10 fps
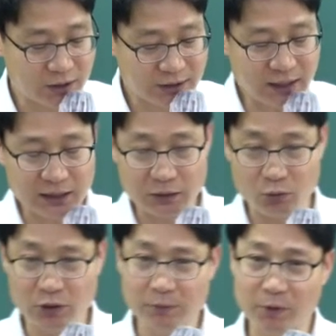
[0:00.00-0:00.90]
양가로
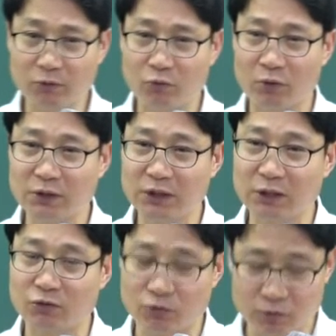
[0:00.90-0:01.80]
1번 원시
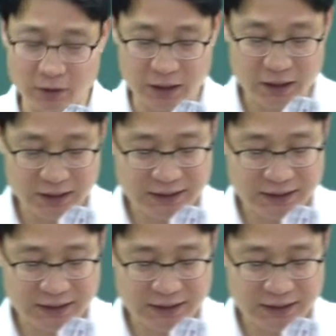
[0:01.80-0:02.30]
취득과